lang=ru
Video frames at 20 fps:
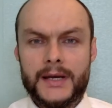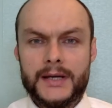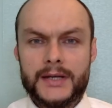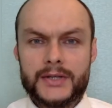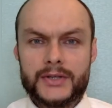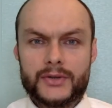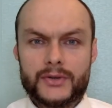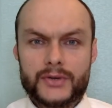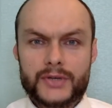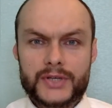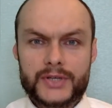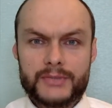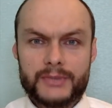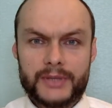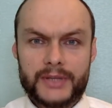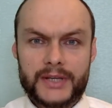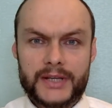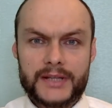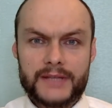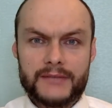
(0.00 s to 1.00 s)
Срок
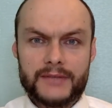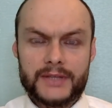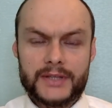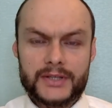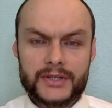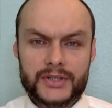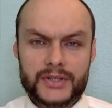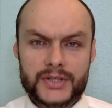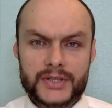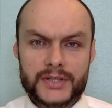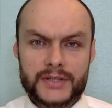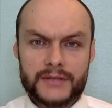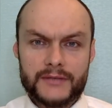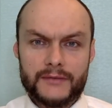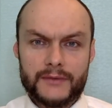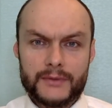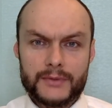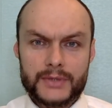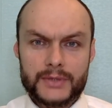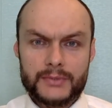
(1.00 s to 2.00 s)
рассмотрения вид на жительство
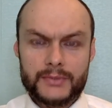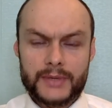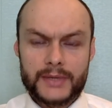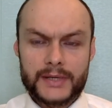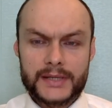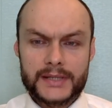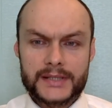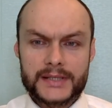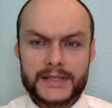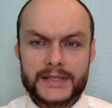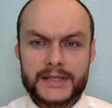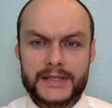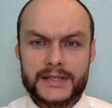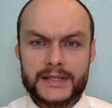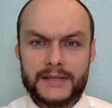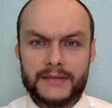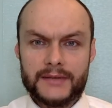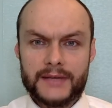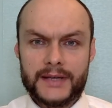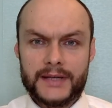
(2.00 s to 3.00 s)
в общем порядке
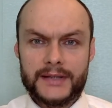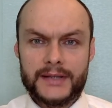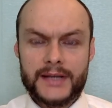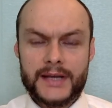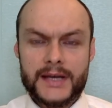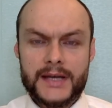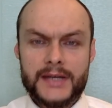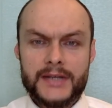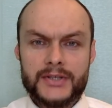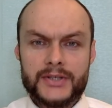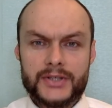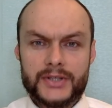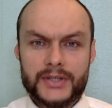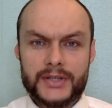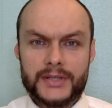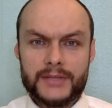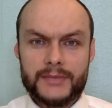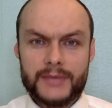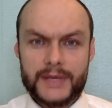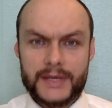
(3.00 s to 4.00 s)
составляет
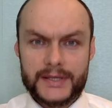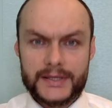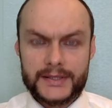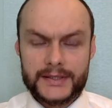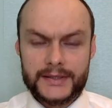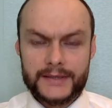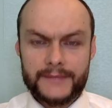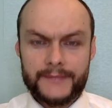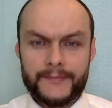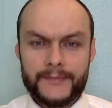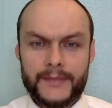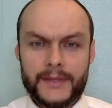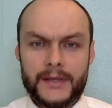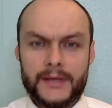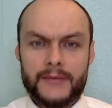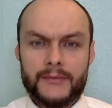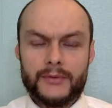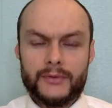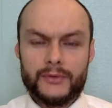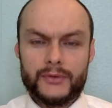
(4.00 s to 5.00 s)
4 месяца.
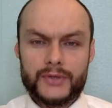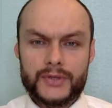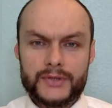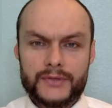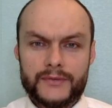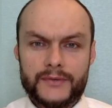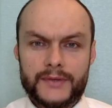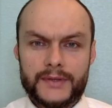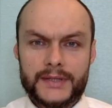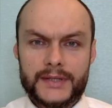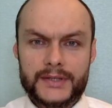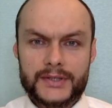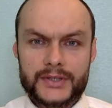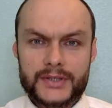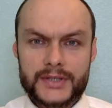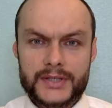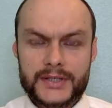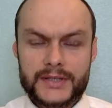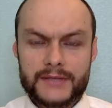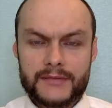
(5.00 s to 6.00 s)
Получив вид на
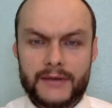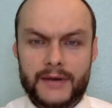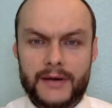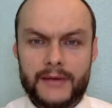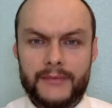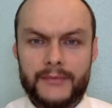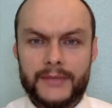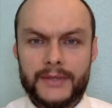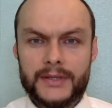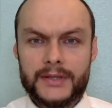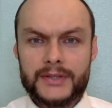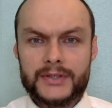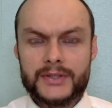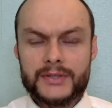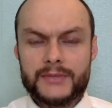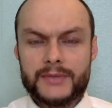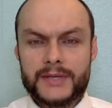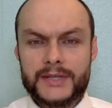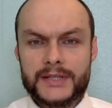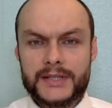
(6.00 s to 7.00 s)
жительство, мы
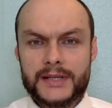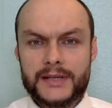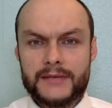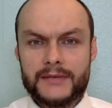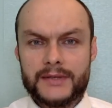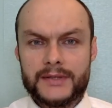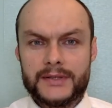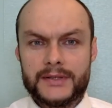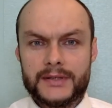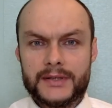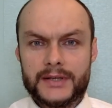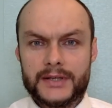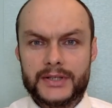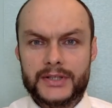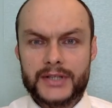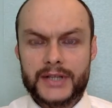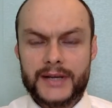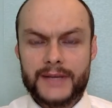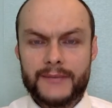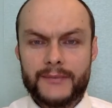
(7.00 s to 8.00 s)
должны поставить э,
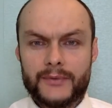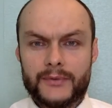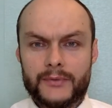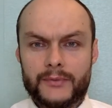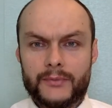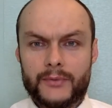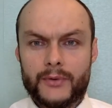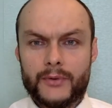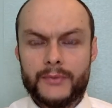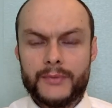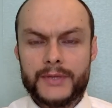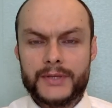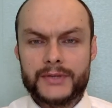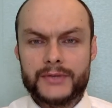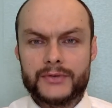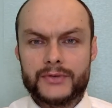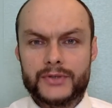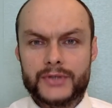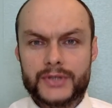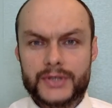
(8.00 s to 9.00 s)
штамп по
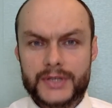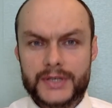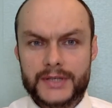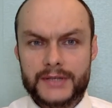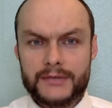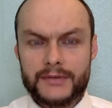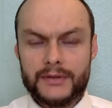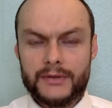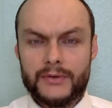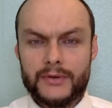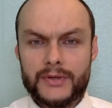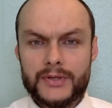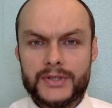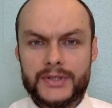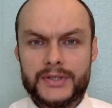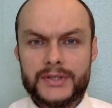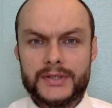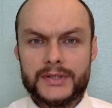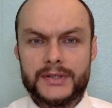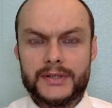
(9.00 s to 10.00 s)
месту жительства. То
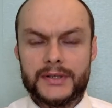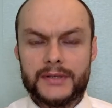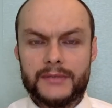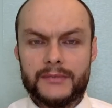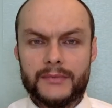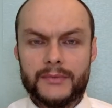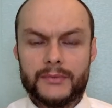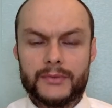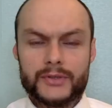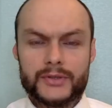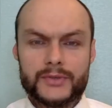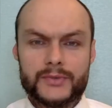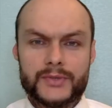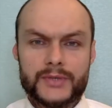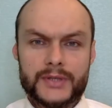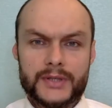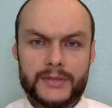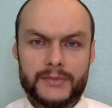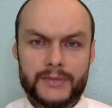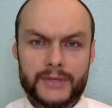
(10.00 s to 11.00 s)
есть э, мы можем
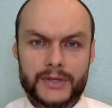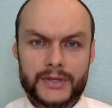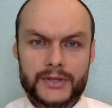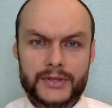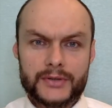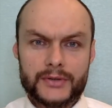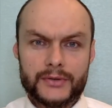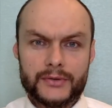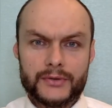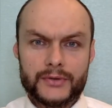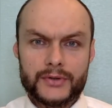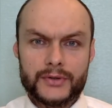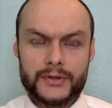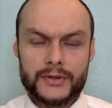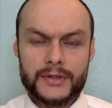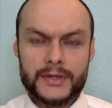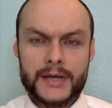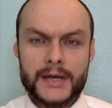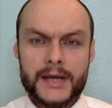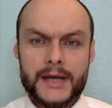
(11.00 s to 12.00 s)
сделать миграционный учет,